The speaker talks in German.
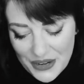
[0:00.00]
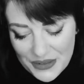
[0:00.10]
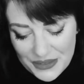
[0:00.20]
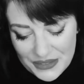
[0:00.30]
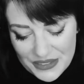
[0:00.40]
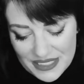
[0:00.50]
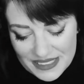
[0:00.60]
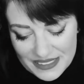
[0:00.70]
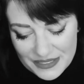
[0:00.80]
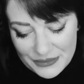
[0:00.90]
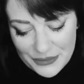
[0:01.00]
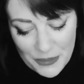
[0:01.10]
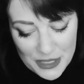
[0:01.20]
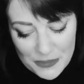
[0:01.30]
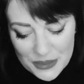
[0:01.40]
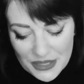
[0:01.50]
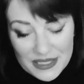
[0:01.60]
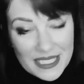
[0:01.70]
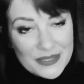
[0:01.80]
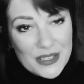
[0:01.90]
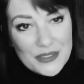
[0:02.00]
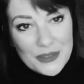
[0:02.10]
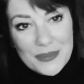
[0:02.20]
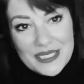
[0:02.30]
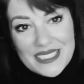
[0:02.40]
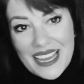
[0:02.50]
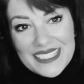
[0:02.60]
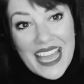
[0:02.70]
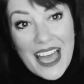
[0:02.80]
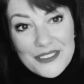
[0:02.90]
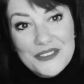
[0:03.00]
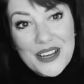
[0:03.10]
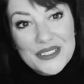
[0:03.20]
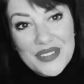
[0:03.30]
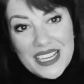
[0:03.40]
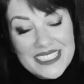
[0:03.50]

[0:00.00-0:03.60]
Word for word: Und äh, für mich besonders, weil es für mich ja der Anfang war,